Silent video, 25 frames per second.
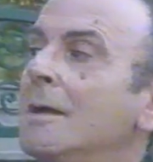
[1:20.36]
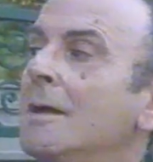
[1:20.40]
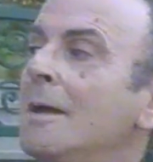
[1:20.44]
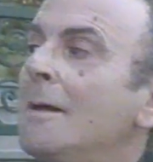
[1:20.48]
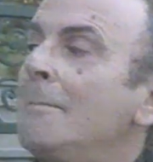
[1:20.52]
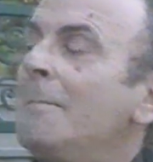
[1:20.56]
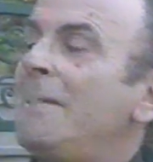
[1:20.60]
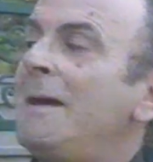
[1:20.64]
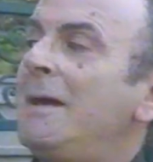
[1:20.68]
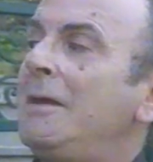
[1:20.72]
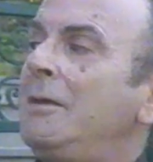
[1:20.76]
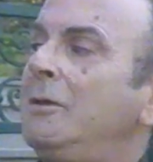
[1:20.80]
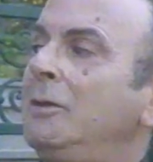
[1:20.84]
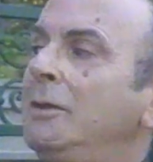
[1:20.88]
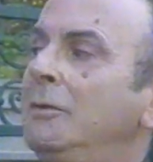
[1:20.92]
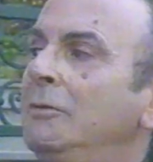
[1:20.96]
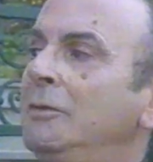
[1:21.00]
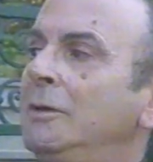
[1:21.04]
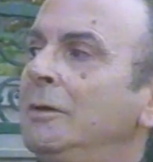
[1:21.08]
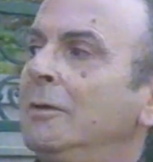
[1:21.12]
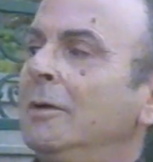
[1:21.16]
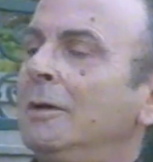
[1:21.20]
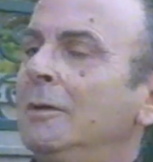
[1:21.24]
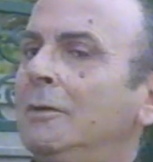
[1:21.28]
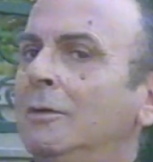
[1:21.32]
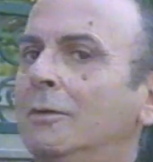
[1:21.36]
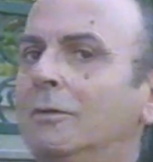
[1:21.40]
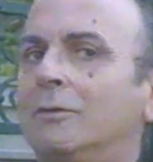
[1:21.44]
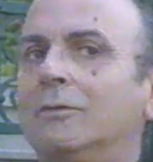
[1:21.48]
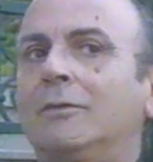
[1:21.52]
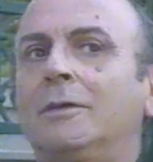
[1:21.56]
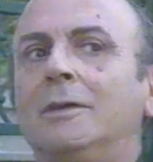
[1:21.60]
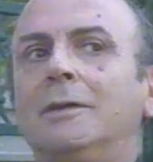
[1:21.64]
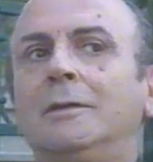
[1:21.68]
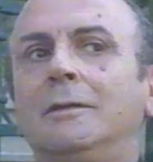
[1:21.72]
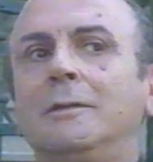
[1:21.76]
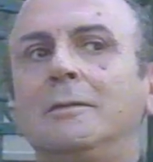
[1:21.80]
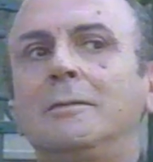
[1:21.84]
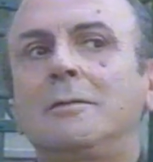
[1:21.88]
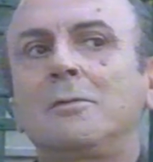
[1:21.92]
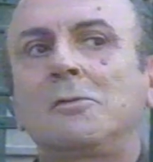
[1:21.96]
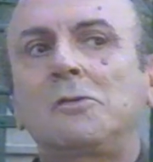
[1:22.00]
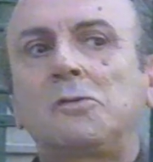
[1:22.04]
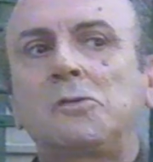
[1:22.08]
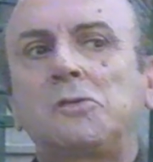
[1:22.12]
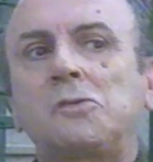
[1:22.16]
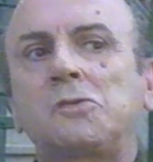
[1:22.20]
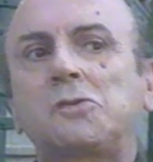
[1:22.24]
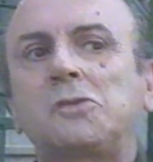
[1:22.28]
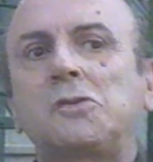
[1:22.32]
Beh, io devo dire una cosa,
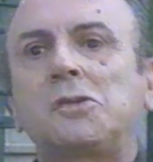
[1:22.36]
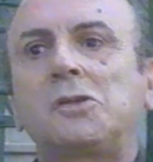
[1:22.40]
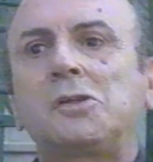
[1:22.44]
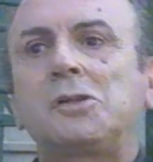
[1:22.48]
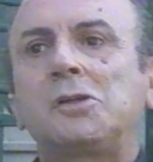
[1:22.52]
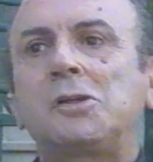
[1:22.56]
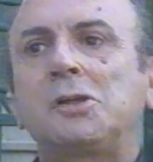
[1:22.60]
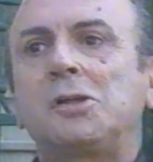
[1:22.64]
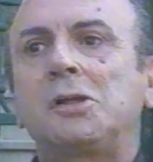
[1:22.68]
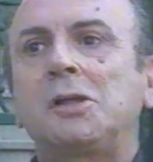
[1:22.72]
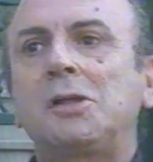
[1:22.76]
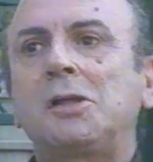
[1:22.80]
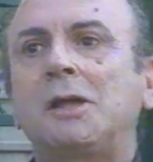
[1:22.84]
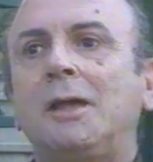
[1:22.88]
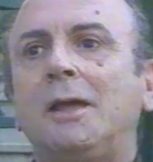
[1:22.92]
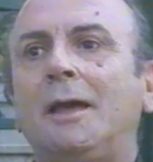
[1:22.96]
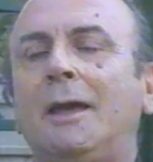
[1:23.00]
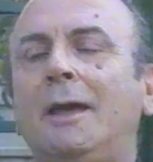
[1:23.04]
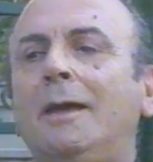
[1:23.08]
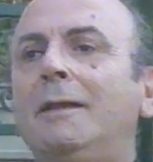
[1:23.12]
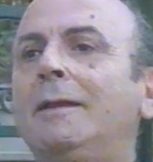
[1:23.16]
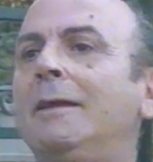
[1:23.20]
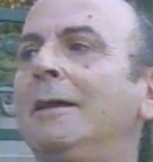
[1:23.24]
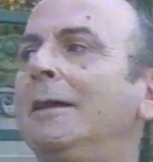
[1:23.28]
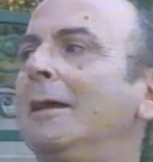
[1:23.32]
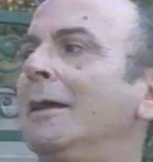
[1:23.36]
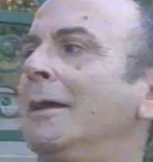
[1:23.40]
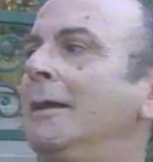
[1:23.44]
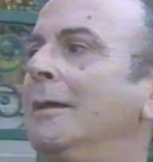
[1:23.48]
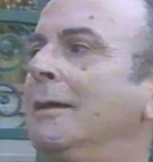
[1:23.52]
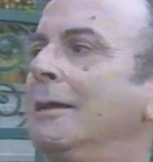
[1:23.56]
era